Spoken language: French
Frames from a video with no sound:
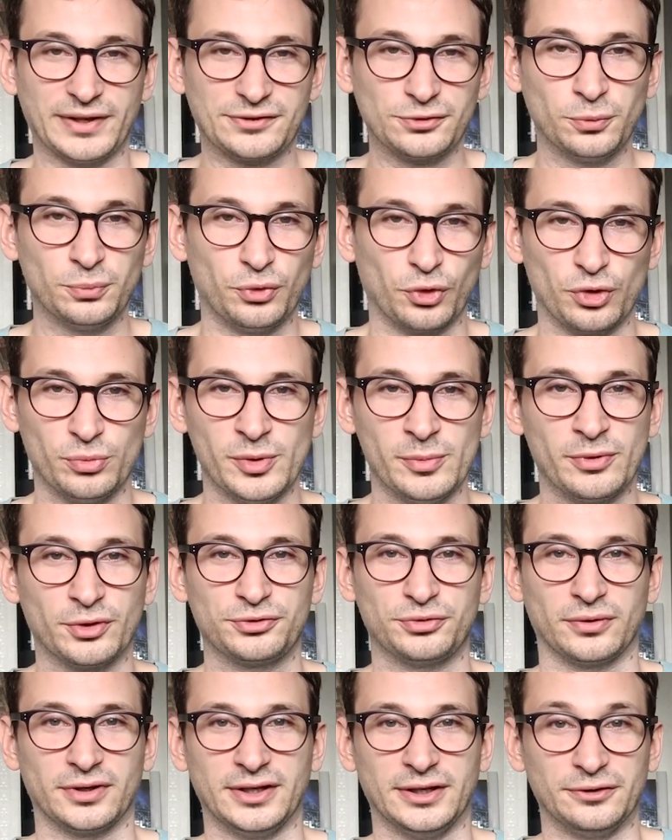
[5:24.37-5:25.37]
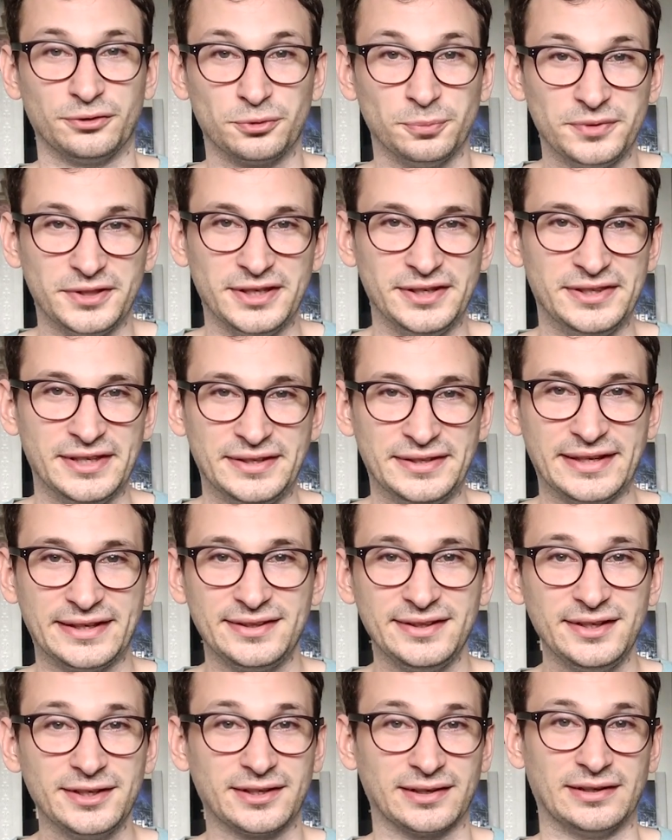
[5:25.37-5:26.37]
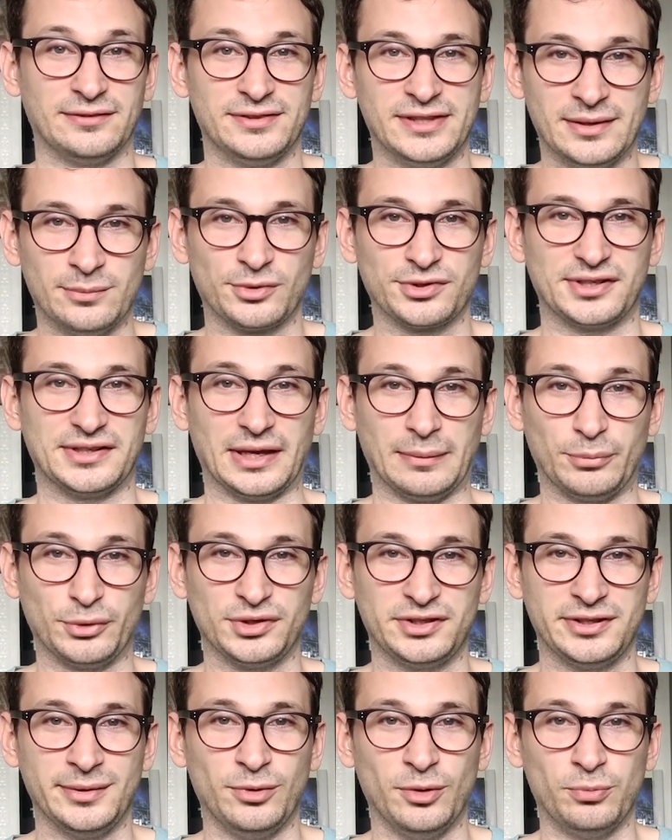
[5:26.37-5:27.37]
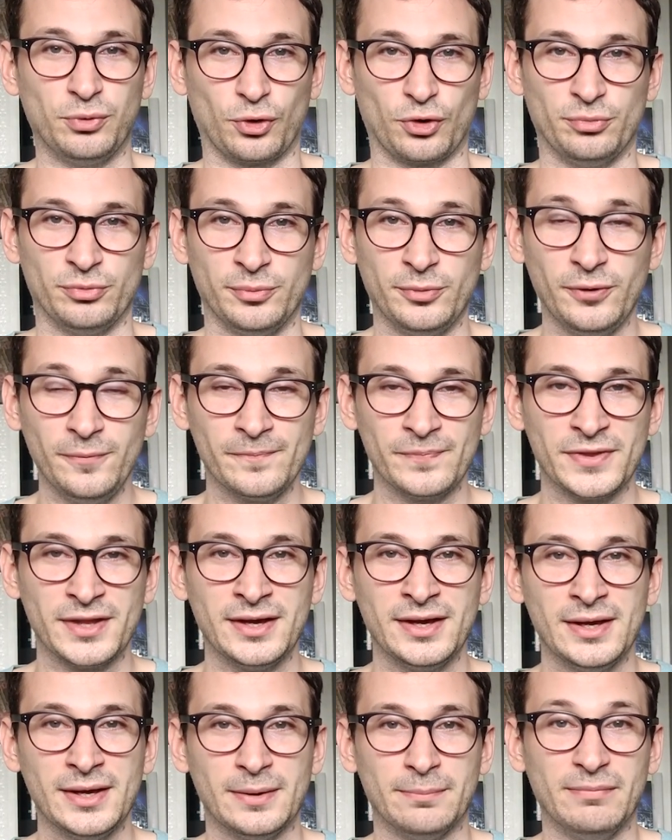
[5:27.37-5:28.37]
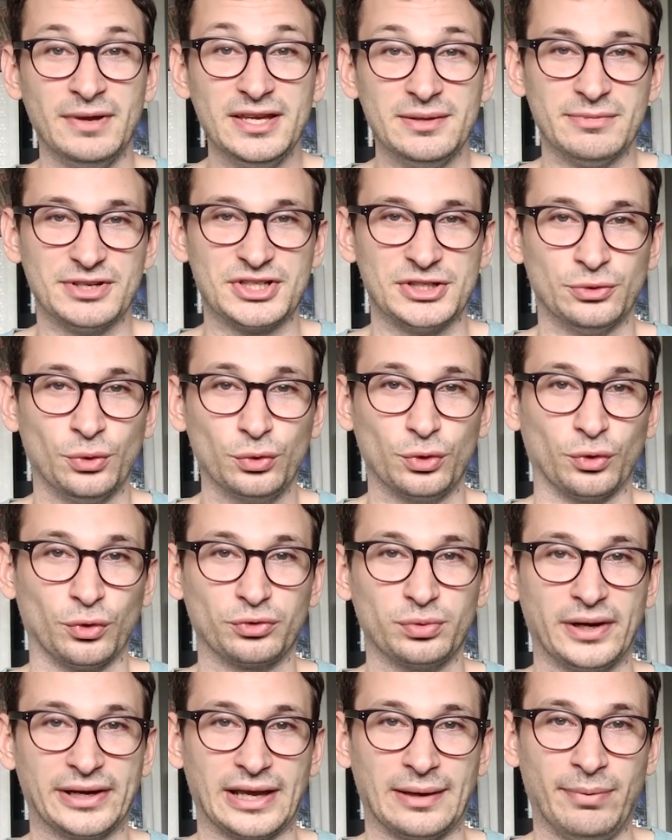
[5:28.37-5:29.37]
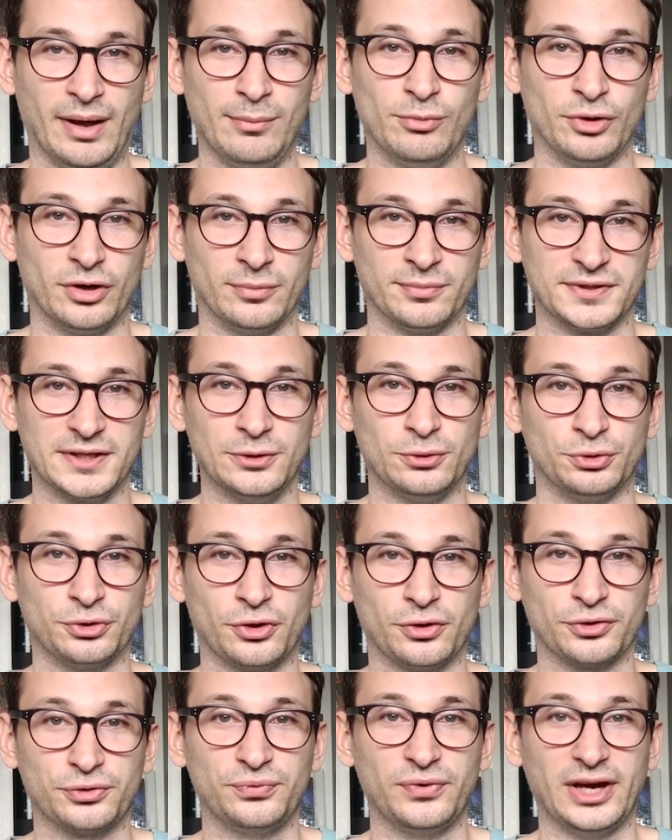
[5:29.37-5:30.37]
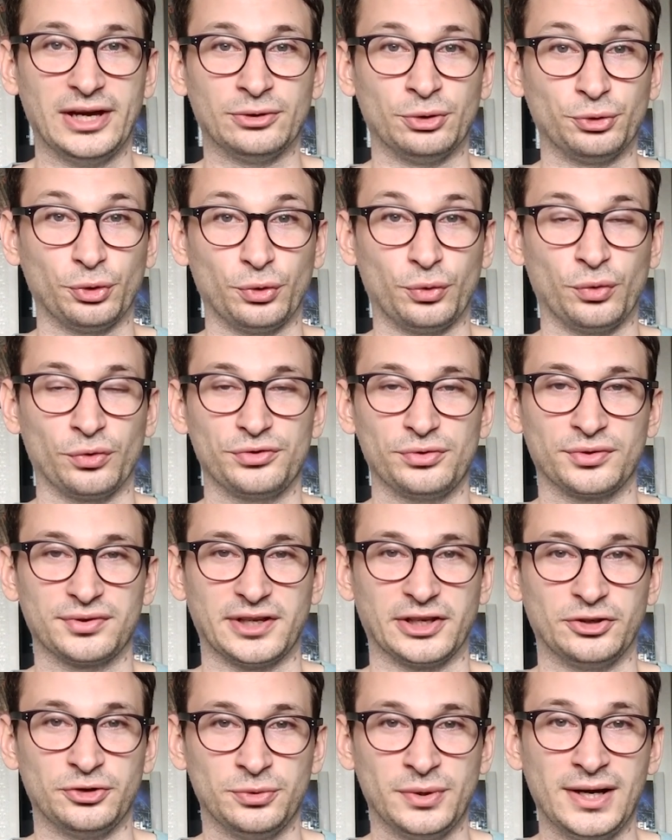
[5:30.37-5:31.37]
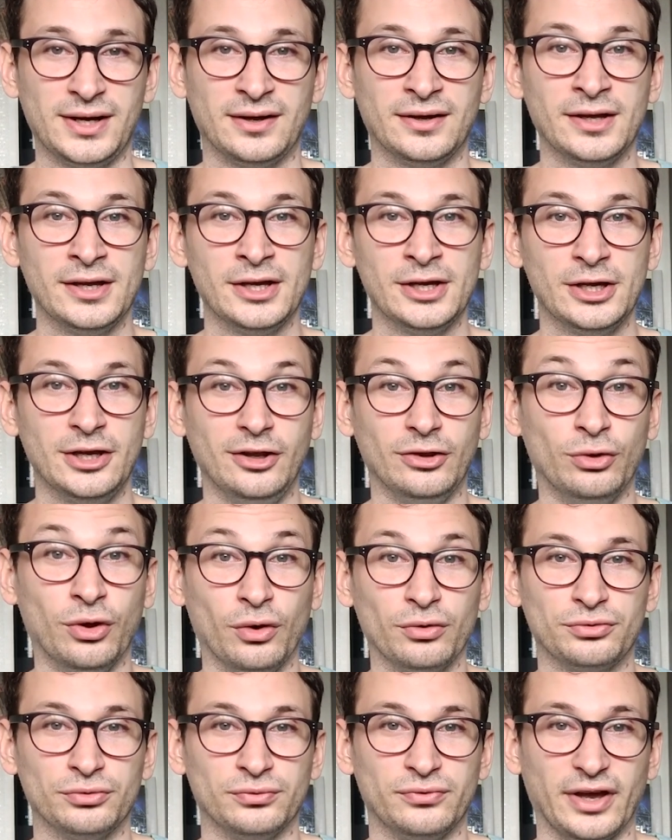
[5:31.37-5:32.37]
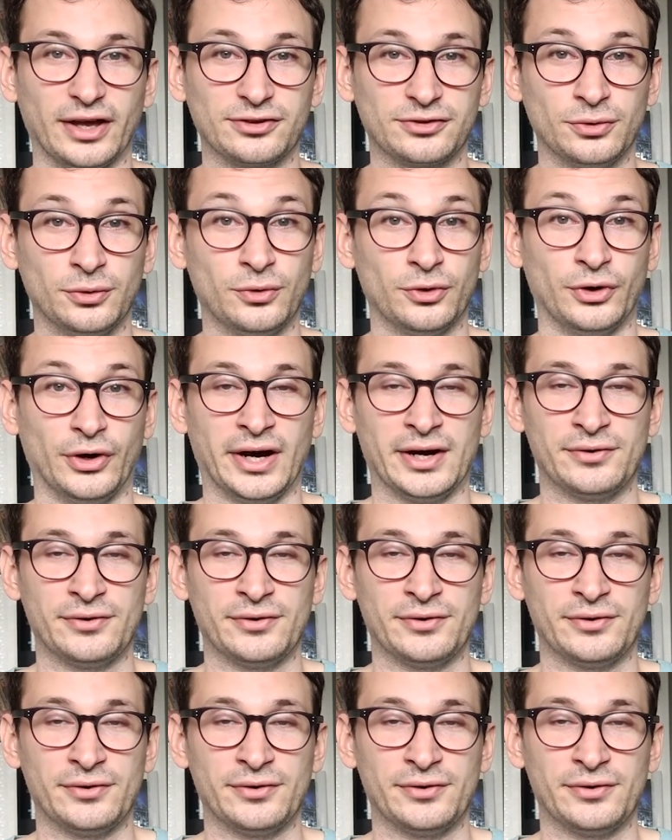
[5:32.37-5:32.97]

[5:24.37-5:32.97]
passons pour le moment sur les subtilités techniques, évidemment c'est impossible pour le moment, mais imaginons que l'on soit capable comme ça de transférer notre conscience actuelle dans une version euh,